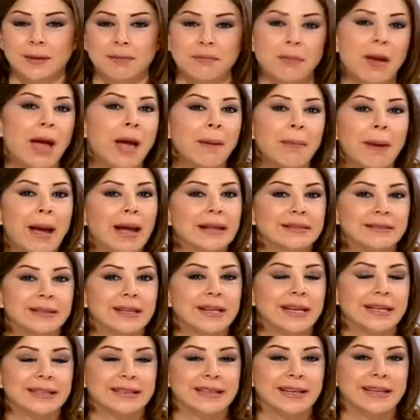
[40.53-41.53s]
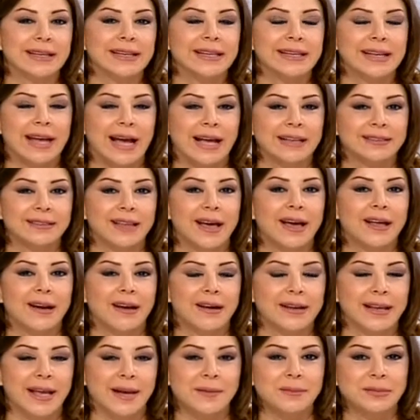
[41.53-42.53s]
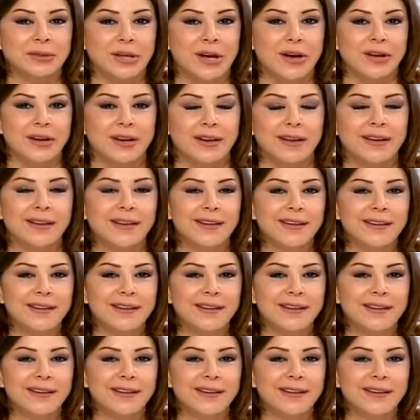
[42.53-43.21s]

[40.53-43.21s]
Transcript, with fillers: طب ما بعتي لي تعليق لحتى اقراه يا ام طارق